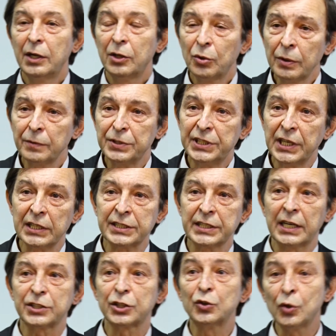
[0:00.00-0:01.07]
то он взял
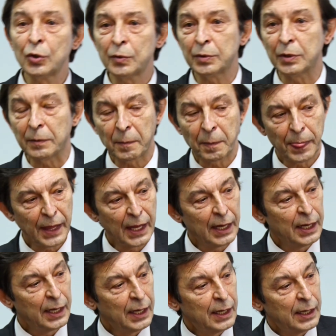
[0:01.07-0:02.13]
за основу
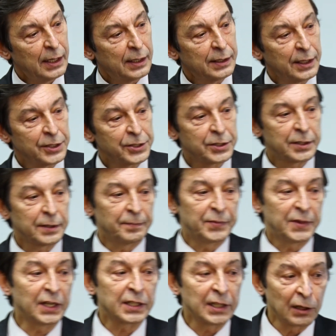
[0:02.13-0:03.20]
значит,
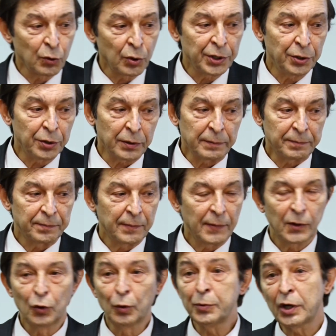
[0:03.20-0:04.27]
технологию
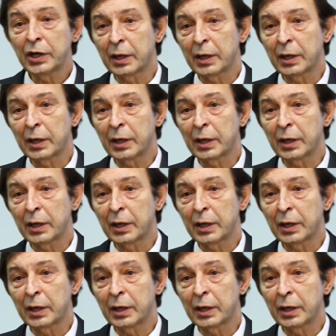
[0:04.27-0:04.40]
губной